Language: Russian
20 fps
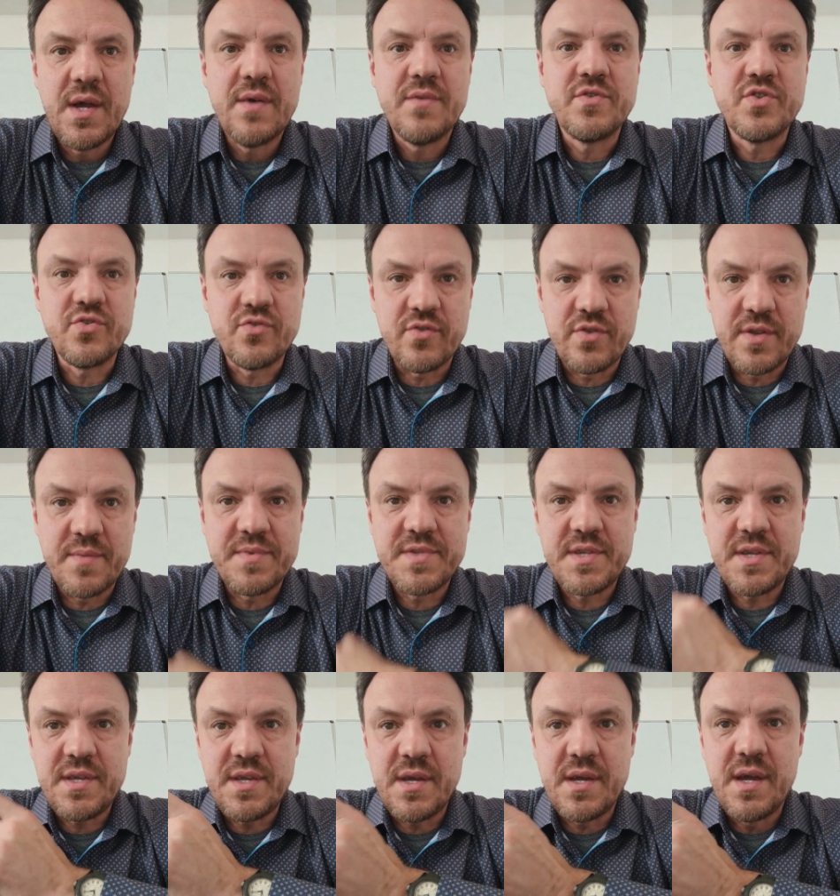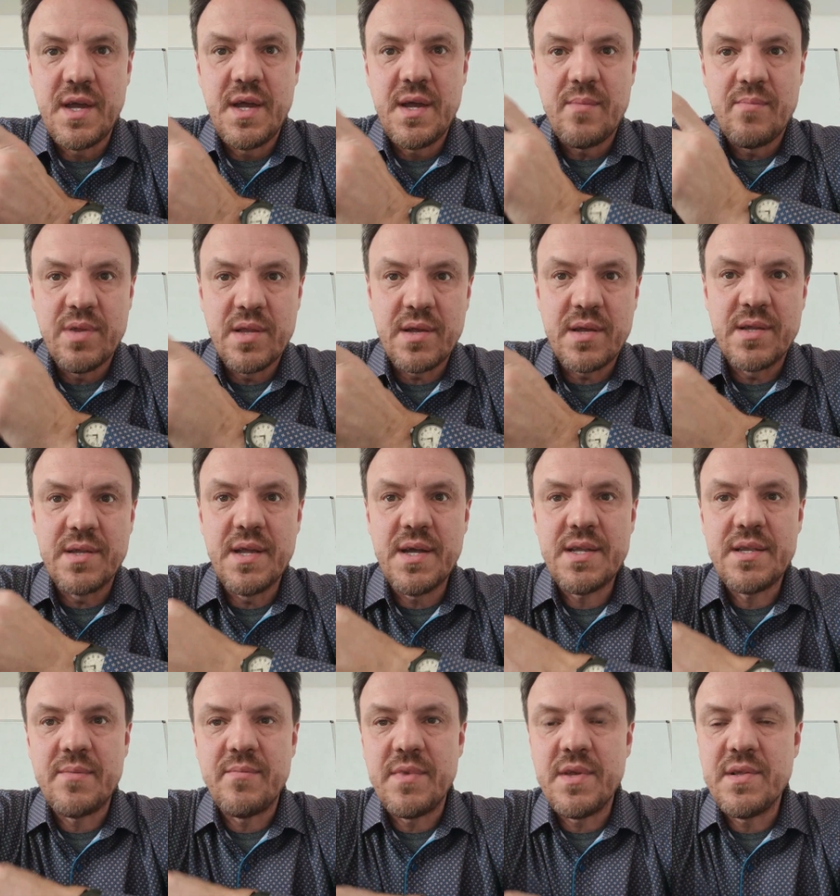В четвертом стихе
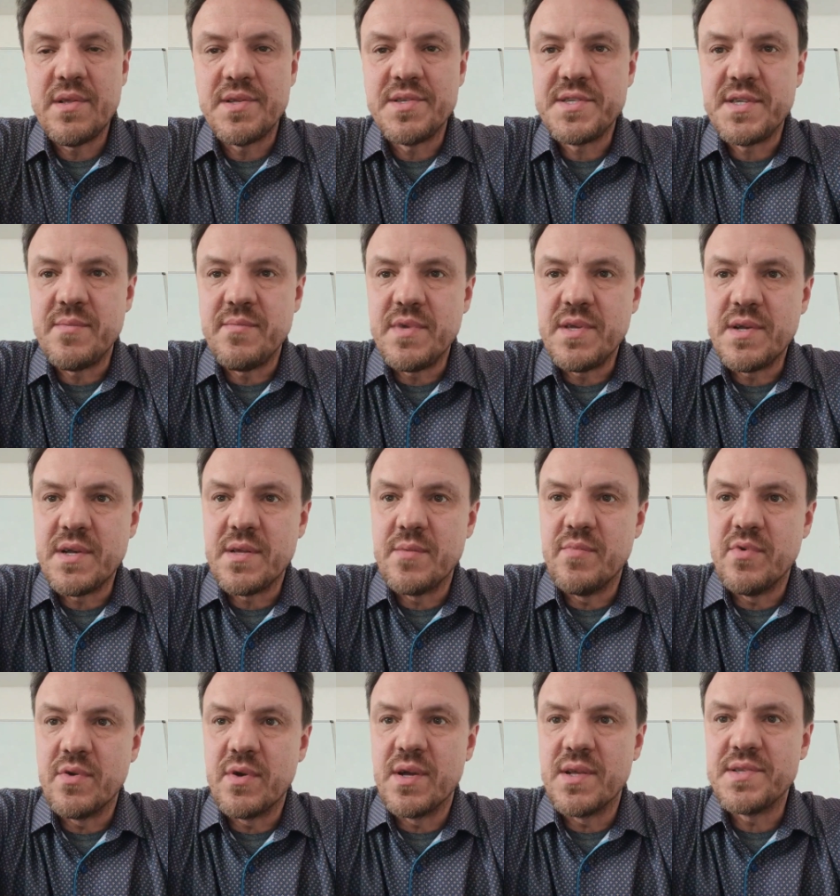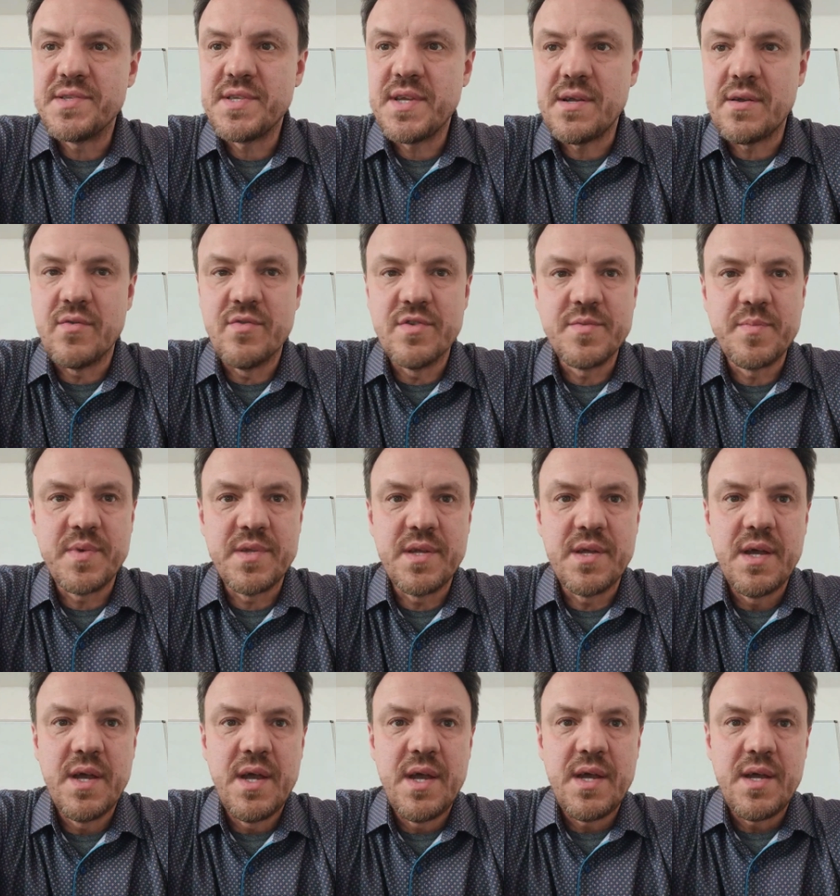«благодать, милость и мир от Бога Отца и
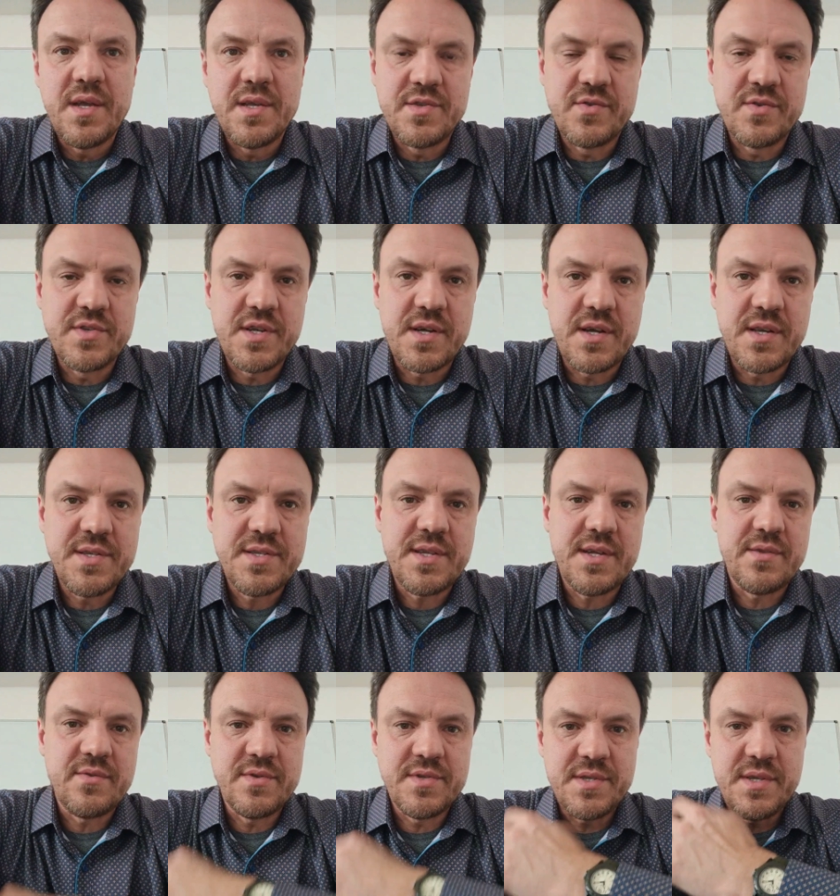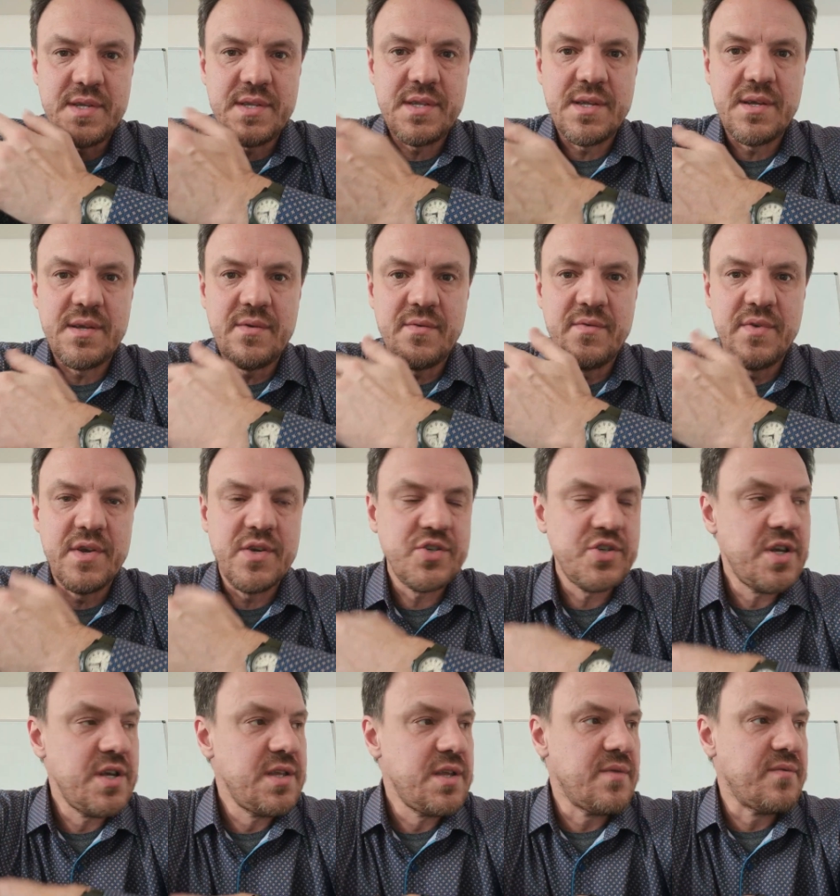Господа Иисуса Христа». То есть это
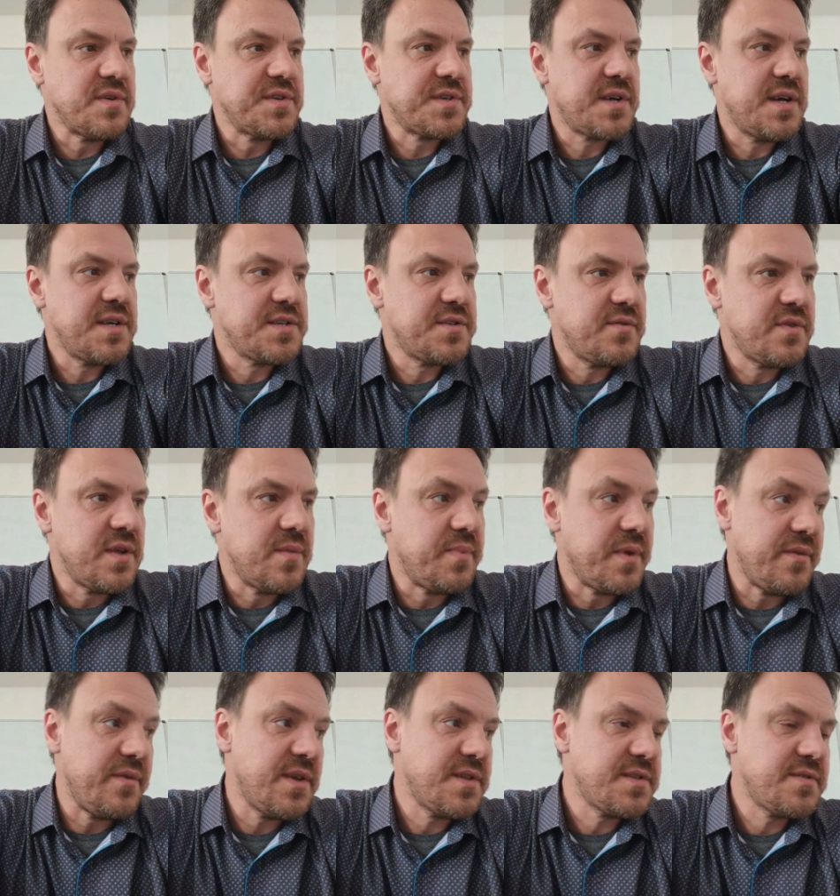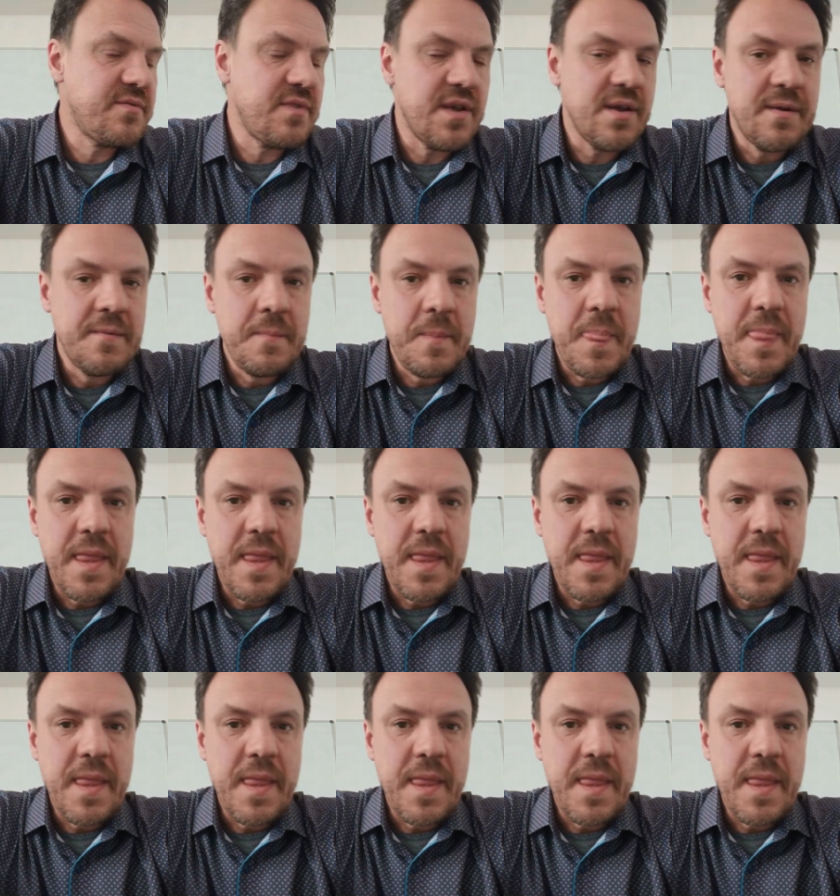выражение, высказывание, приветствие,